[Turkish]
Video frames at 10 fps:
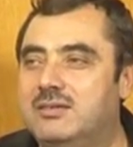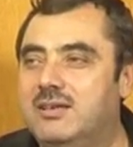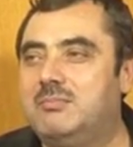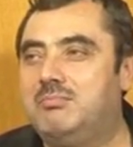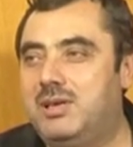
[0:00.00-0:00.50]

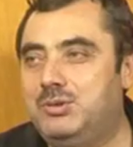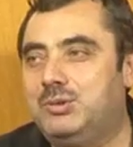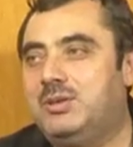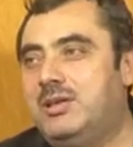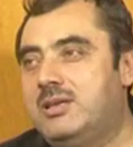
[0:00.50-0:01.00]
Yani men
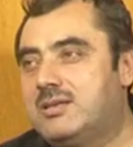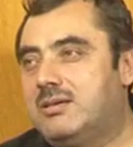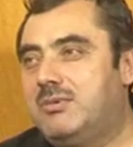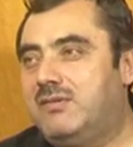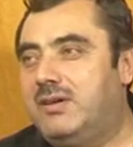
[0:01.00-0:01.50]
yukil
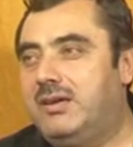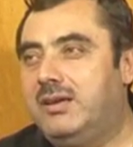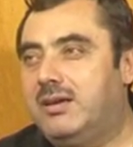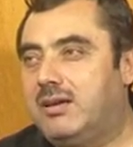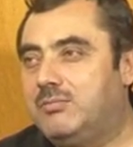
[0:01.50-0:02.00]
izame ve
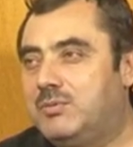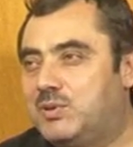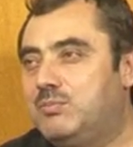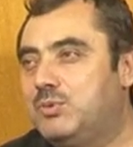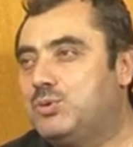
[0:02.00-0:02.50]
hiyaramim.
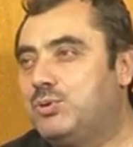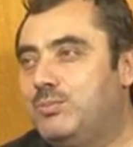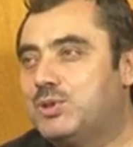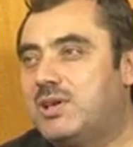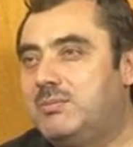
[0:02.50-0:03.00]
Kim bu
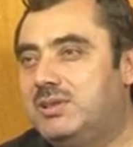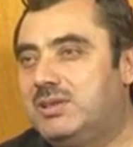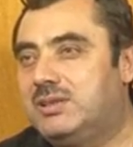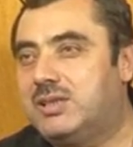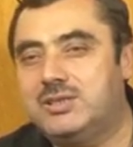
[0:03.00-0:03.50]
çürümüş kemiği
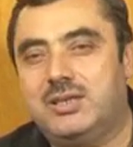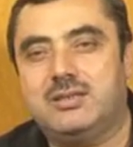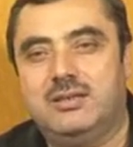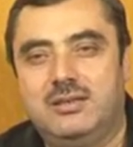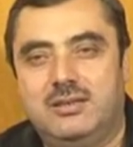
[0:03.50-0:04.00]
diriltecek?